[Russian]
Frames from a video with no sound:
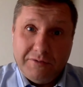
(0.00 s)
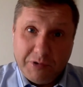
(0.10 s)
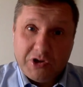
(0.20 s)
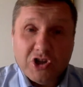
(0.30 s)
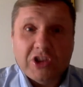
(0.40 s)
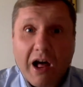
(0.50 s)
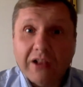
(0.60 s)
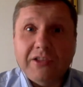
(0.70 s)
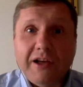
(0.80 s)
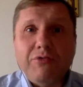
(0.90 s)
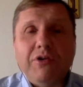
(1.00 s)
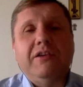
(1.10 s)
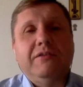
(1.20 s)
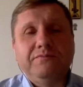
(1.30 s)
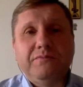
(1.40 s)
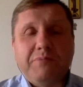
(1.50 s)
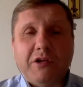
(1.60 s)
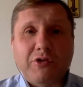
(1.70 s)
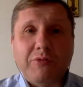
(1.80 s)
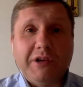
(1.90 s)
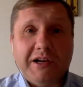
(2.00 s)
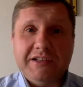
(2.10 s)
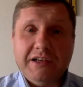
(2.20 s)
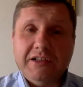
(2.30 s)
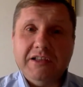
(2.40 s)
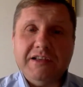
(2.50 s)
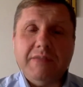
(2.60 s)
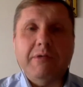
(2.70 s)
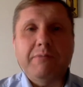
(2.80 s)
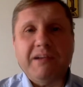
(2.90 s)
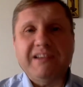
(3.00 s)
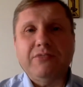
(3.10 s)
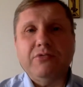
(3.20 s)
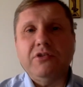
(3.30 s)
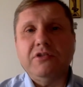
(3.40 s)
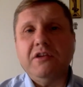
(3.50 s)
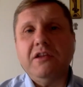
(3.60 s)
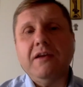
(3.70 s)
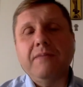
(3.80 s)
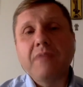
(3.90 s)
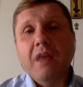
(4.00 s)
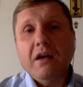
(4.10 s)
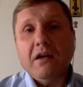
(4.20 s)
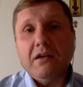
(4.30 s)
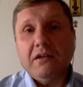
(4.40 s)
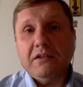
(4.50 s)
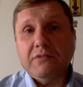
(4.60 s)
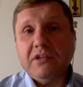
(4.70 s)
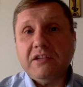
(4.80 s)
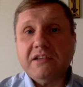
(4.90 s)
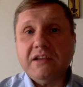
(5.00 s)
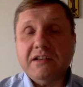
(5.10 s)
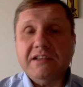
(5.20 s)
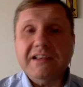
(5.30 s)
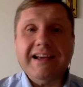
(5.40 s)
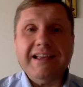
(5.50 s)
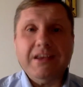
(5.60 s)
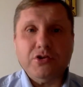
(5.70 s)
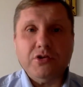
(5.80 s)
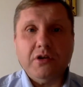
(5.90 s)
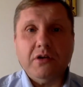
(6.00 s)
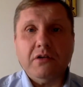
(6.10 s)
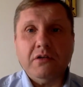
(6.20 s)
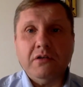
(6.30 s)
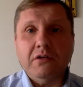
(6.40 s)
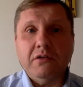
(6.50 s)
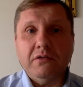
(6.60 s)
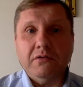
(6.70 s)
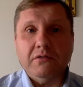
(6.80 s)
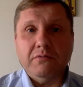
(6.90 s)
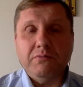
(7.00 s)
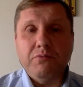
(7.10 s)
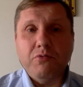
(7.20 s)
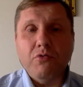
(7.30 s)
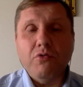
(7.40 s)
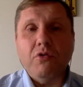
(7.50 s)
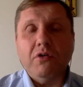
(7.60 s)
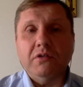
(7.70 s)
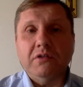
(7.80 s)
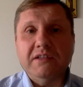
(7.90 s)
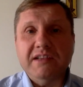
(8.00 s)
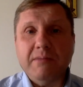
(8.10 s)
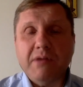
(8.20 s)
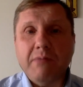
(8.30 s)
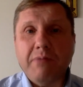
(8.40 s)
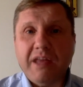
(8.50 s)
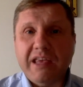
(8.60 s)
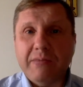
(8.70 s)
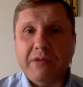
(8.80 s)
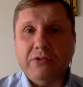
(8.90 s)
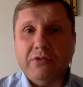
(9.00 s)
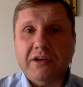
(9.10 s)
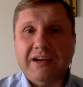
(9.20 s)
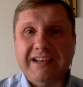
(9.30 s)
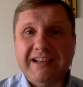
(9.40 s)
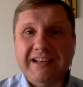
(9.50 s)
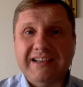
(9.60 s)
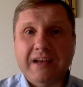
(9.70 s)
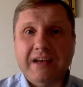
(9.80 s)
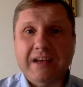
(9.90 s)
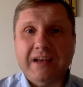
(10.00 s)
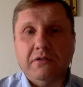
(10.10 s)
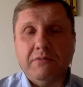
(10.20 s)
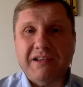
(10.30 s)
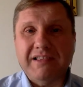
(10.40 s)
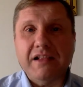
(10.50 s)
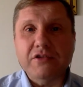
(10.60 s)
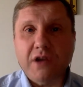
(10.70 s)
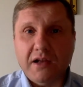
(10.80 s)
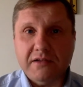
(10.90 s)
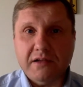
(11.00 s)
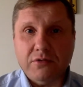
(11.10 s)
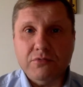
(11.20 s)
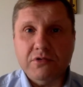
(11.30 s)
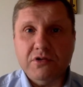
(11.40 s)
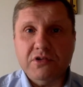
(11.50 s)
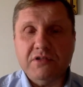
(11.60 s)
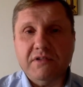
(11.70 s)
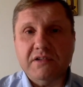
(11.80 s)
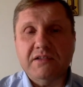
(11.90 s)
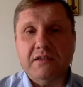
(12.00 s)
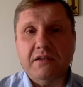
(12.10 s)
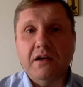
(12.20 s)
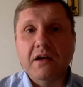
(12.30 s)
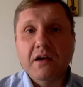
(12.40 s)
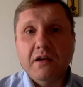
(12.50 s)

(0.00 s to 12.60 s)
прочитал довольно подробно, хотя это не самое простое чтение, Э, так вот, эти санкции, конечно, э, по э, тем компаниям, которые хотят продолжать сотрудничество с